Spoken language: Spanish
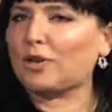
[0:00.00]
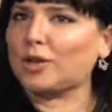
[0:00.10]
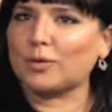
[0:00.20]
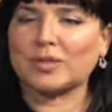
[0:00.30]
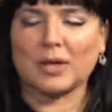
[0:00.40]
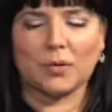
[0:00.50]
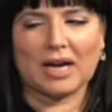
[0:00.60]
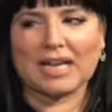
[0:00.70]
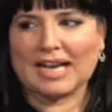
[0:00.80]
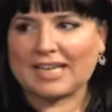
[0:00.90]
le luce
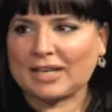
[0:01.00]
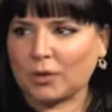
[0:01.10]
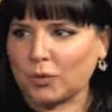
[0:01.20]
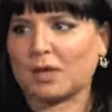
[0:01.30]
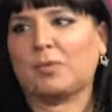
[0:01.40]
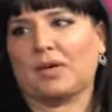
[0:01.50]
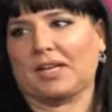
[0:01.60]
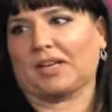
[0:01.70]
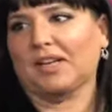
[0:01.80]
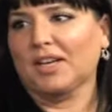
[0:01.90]
igual a ninguna
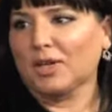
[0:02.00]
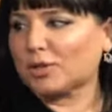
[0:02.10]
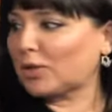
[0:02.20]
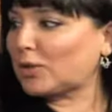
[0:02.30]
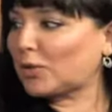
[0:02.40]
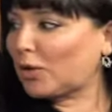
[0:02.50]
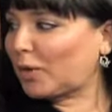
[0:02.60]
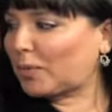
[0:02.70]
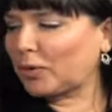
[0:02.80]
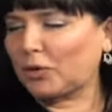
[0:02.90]
mujer. So, eso es uno de
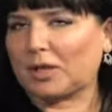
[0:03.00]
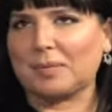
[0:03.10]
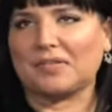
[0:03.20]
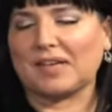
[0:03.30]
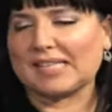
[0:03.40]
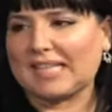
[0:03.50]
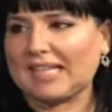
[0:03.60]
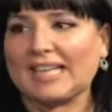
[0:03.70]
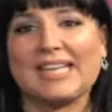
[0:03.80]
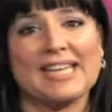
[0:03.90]
los productos que me
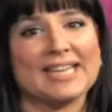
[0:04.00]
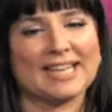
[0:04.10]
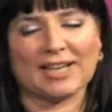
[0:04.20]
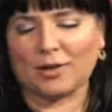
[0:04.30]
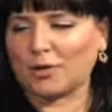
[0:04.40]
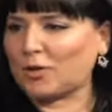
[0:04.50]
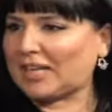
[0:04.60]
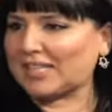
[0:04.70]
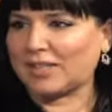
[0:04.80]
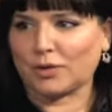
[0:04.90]
fascina y créelo o no, en
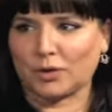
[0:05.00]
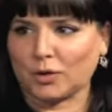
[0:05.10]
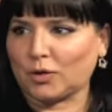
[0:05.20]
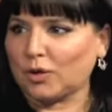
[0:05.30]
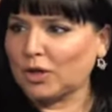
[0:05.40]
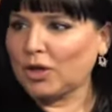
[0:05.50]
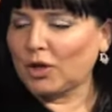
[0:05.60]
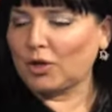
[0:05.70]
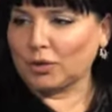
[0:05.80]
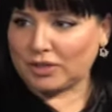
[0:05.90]
casi todos
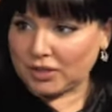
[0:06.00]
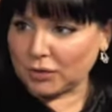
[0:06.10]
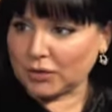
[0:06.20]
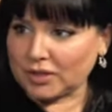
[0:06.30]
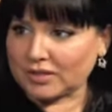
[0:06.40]
los Diors